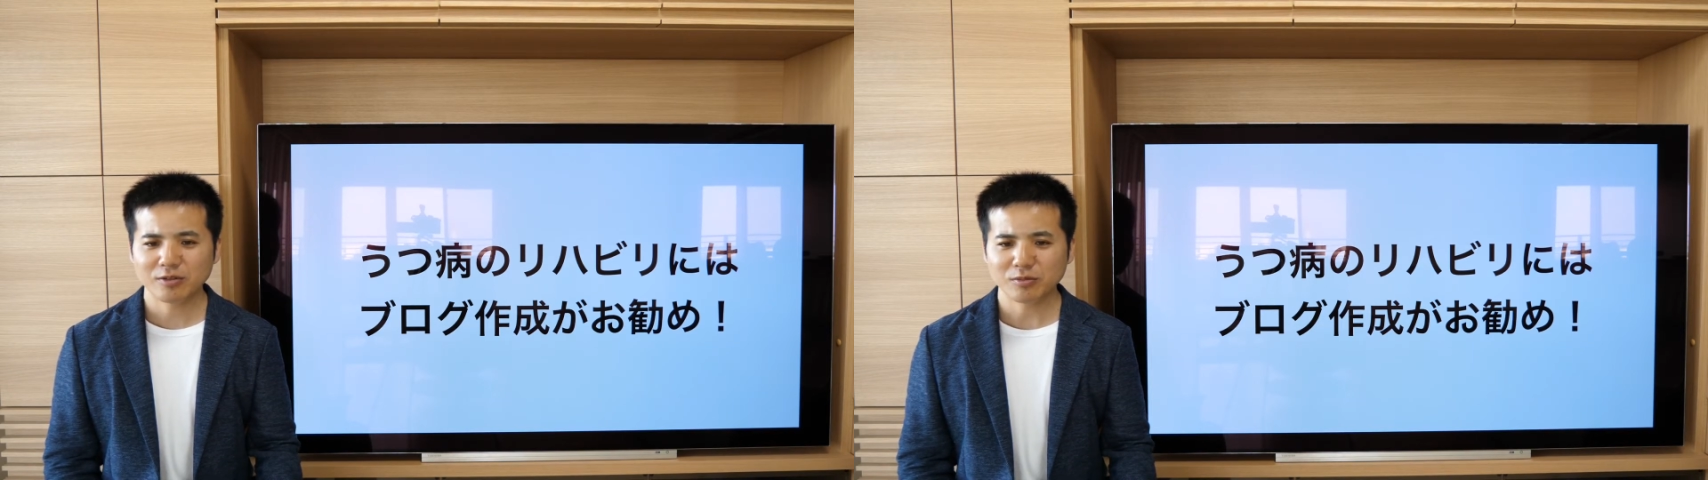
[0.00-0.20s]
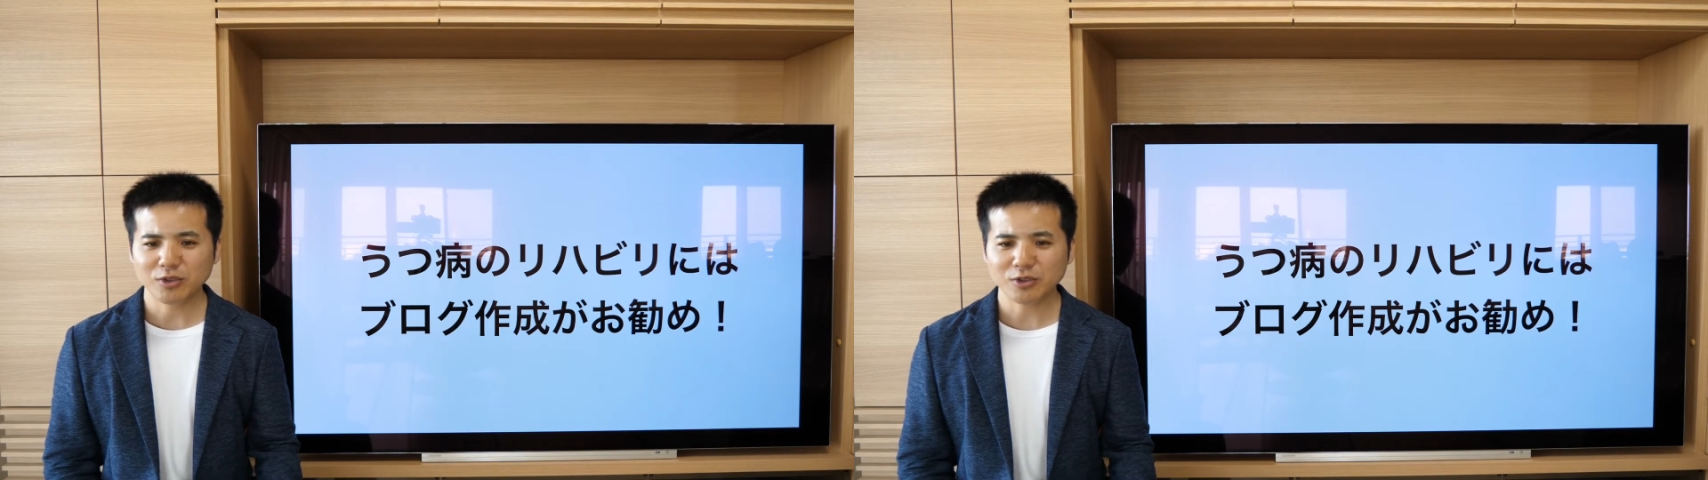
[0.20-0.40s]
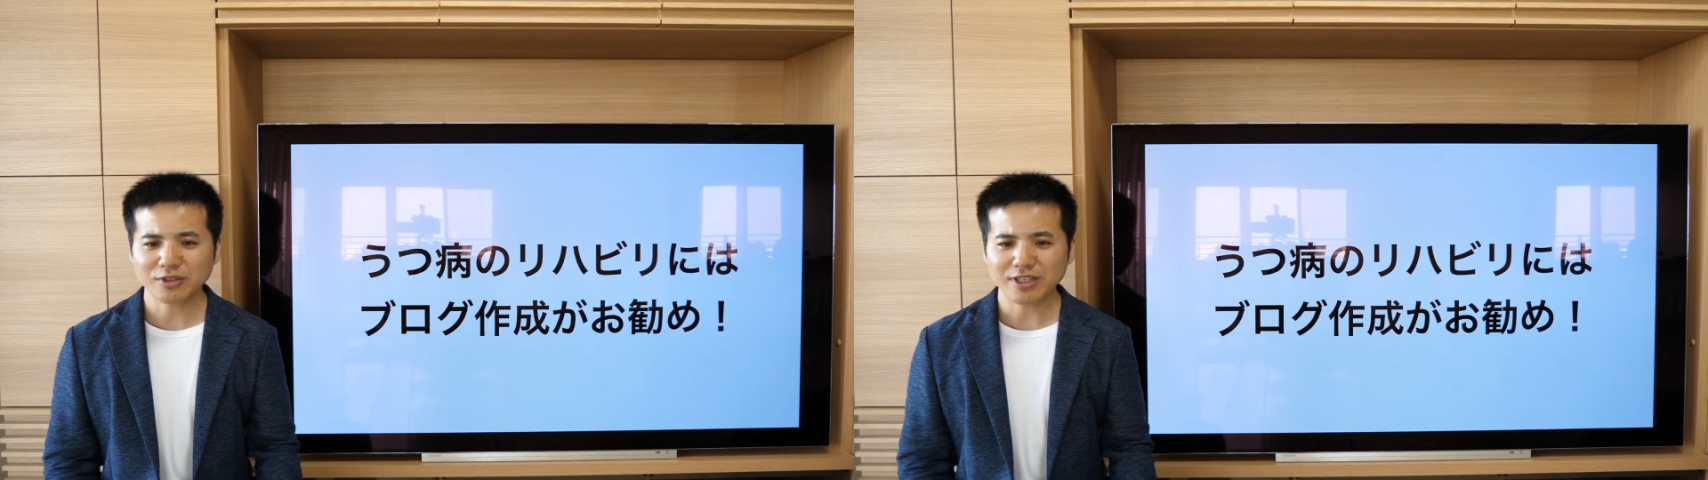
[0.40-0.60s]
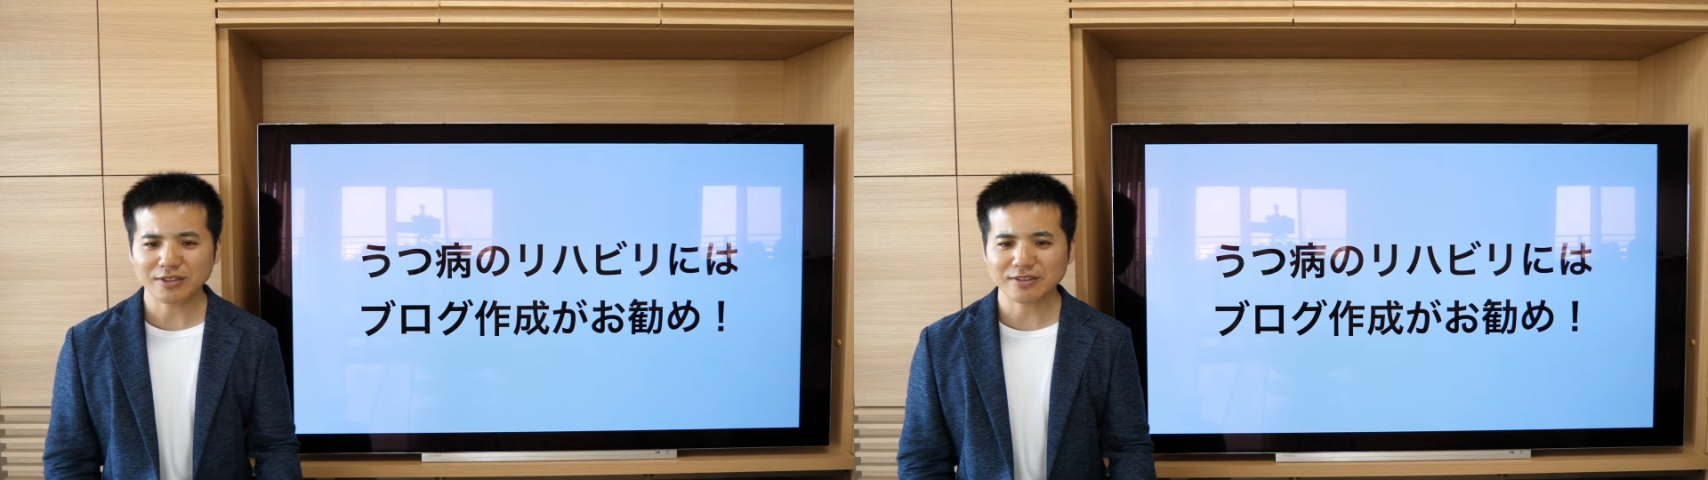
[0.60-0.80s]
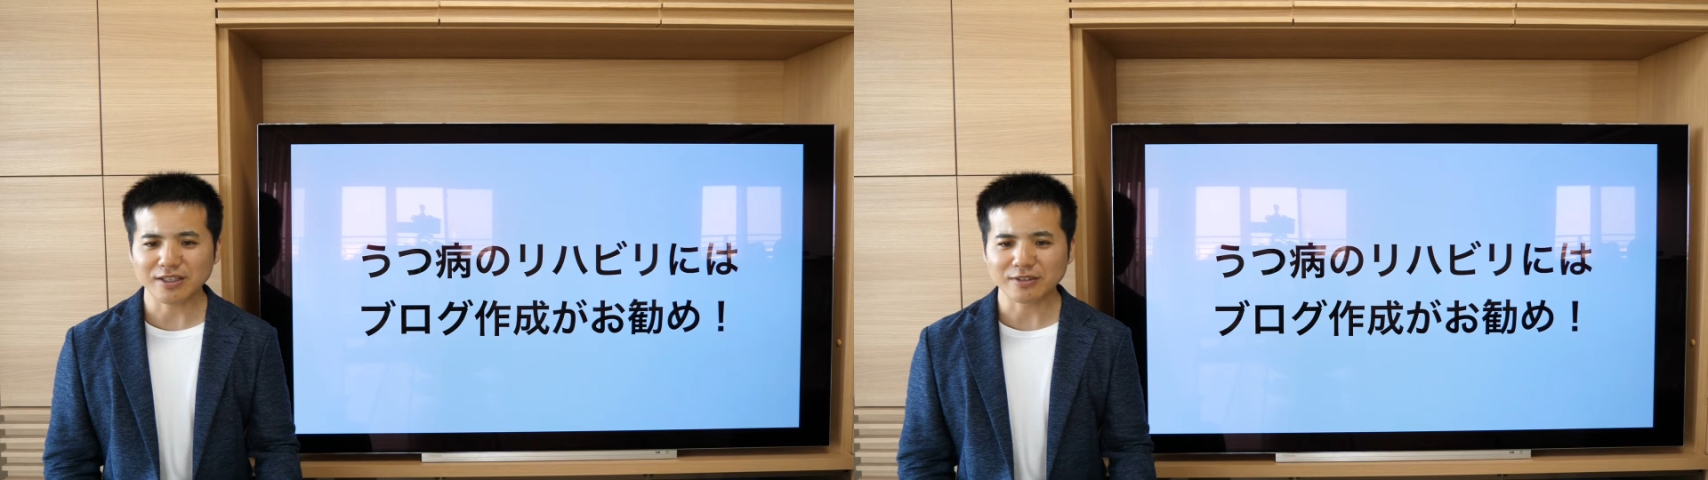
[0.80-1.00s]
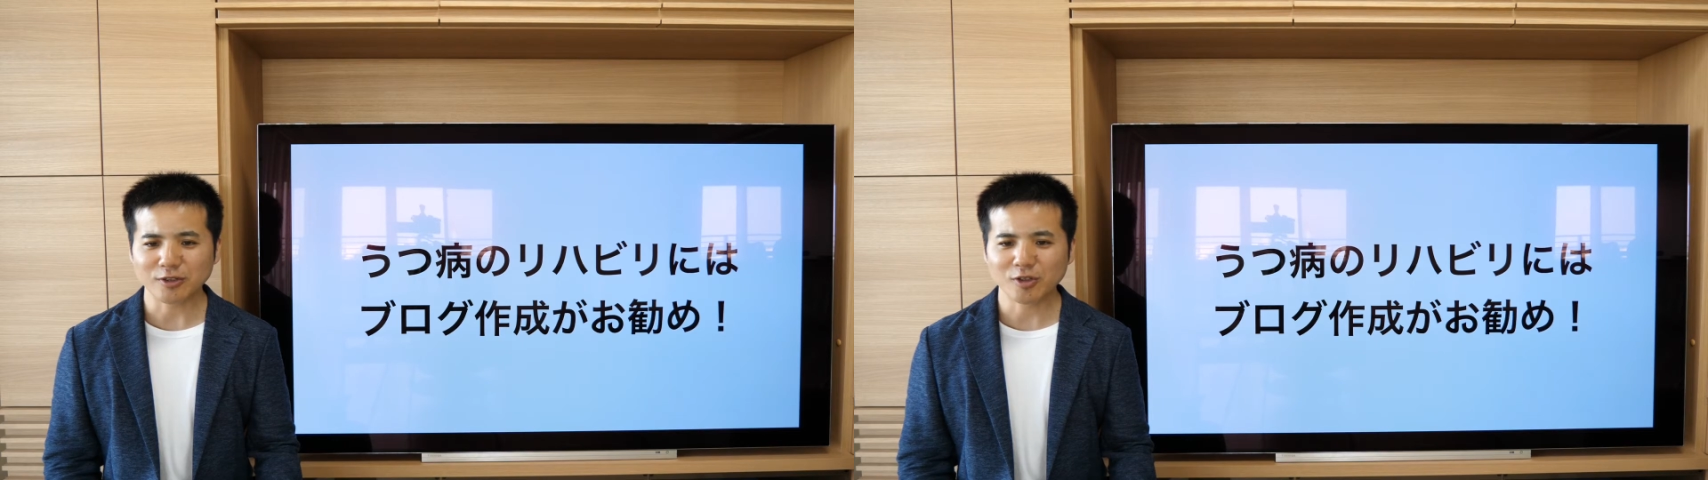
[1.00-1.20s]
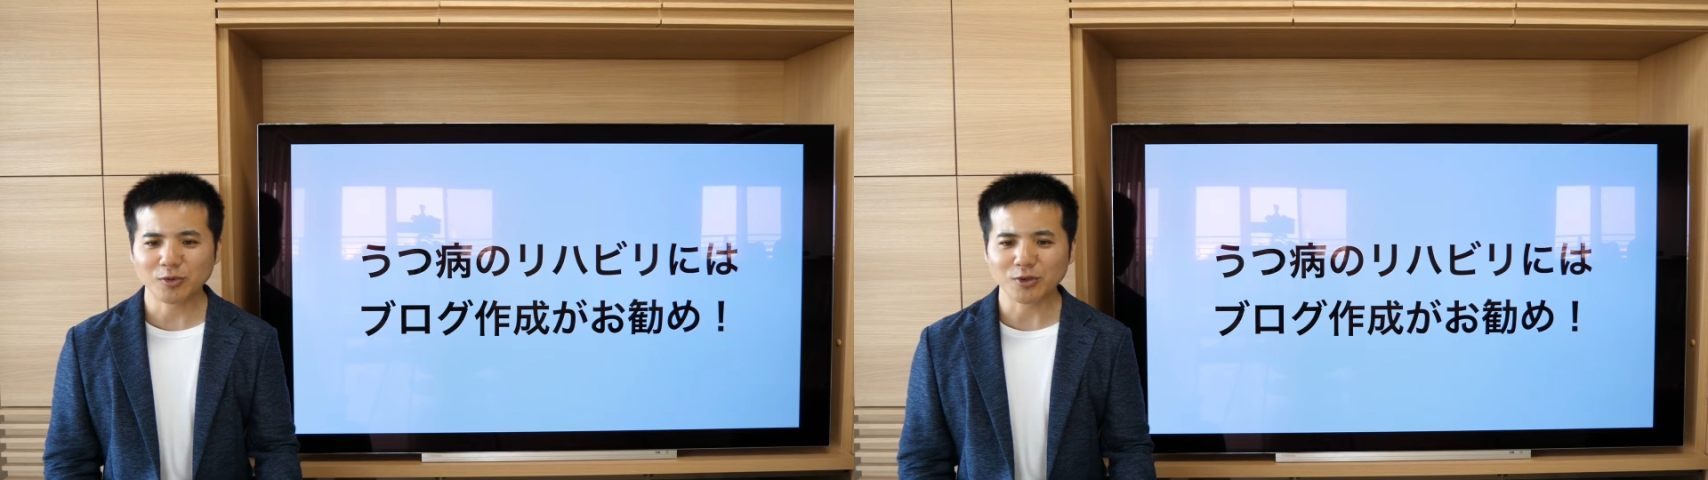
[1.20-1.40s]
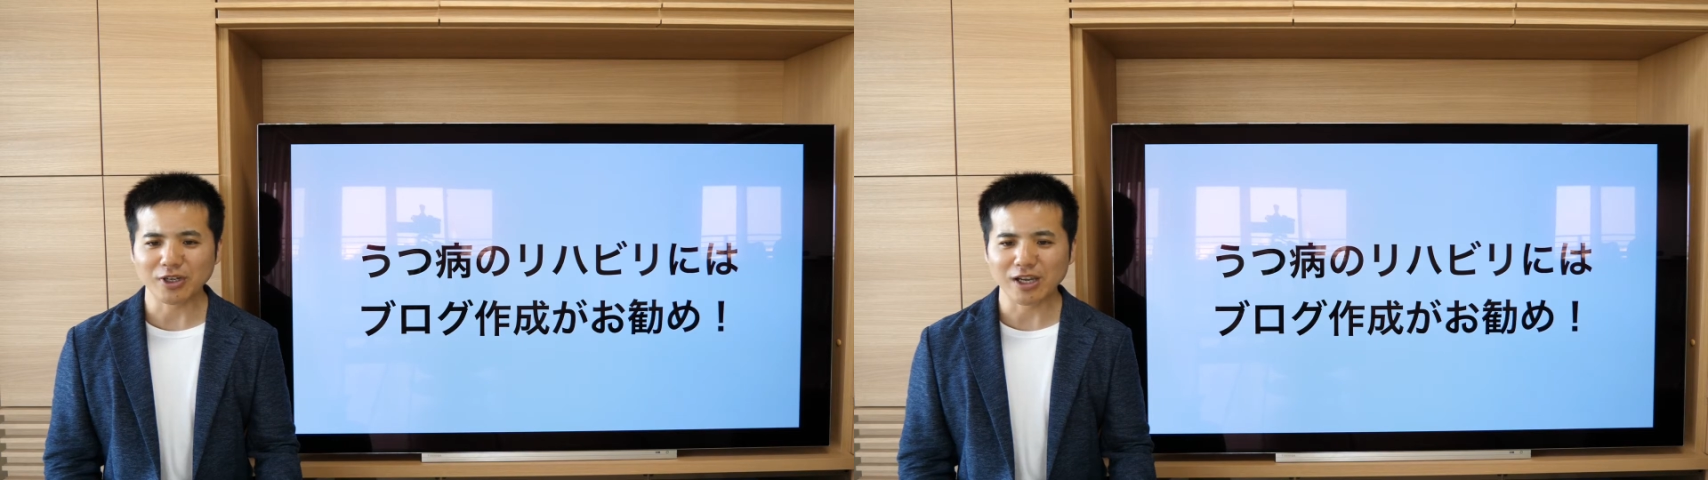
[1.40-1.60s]
ブログ作成その
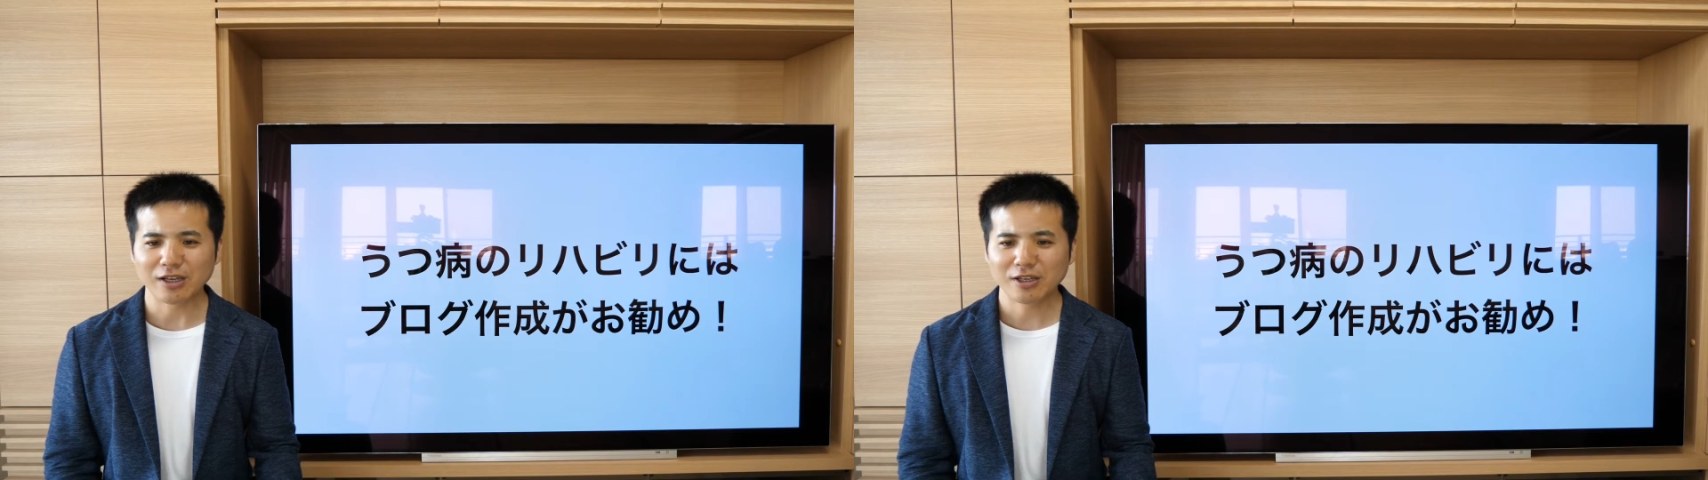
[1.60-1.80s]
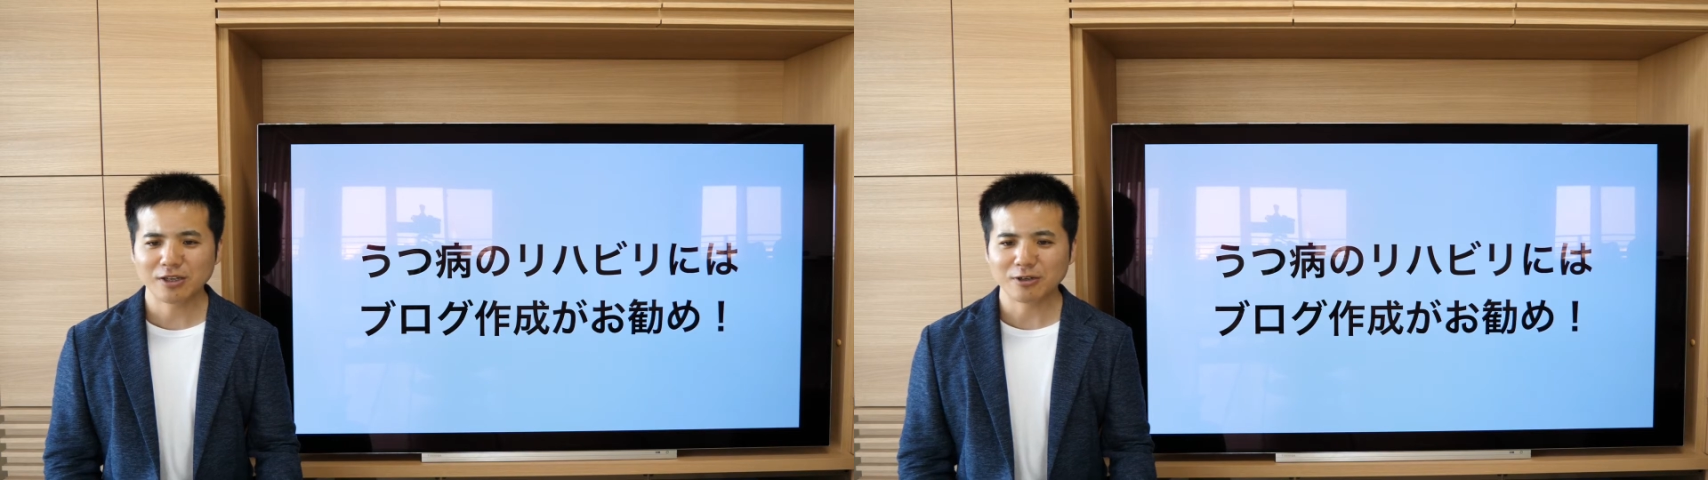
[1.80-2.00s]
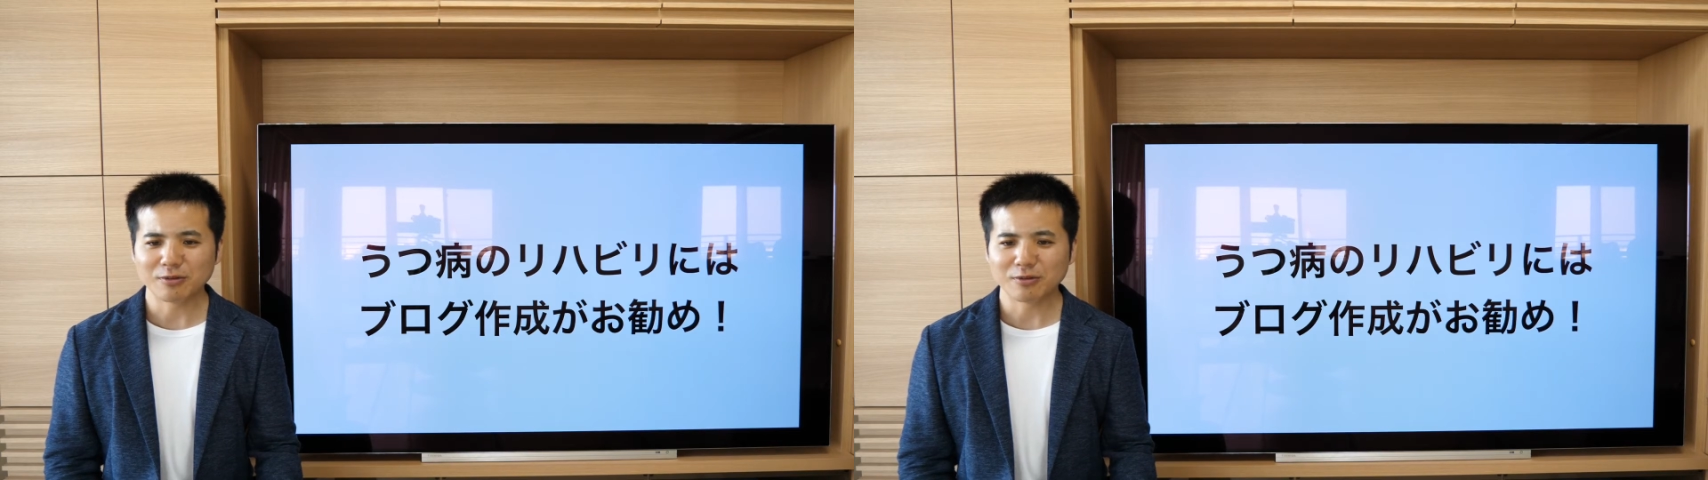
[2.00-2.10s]
ものが